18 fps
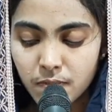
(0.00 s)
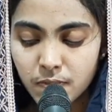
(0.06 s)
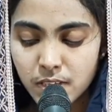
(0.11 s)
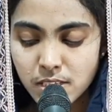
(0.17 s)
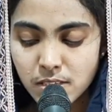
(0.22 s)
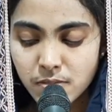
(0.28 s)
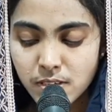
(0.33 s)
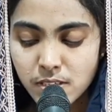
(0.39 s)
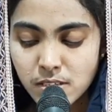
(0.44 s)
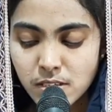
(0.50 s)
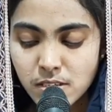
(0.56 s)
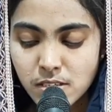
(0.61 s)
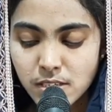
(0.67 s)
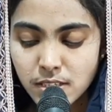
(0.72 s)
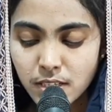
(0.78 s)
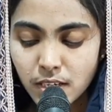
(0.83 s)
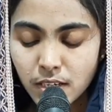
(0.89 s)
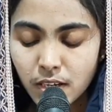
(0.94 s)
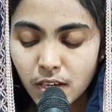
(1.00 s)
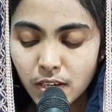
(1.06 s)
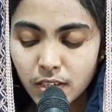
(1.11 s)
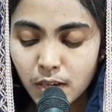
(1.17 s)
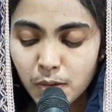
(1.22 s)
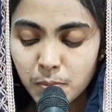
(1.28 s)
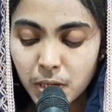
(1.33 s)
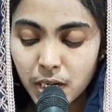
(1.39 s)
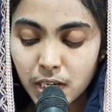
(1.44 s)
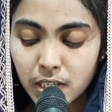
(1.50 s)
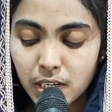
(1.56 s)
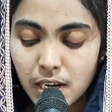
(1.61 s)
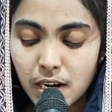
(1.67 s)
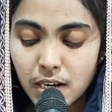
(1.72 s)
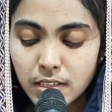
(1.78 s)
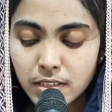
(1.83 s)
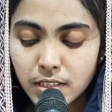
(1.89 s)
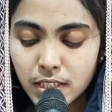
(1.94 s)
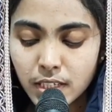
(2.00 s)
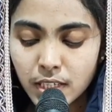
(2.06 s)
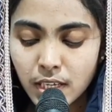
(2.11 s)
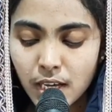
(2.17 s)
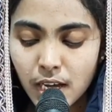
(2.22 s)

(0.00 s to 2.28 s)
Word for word: విశ్వసించితిని గనుక మాట్లాడితిని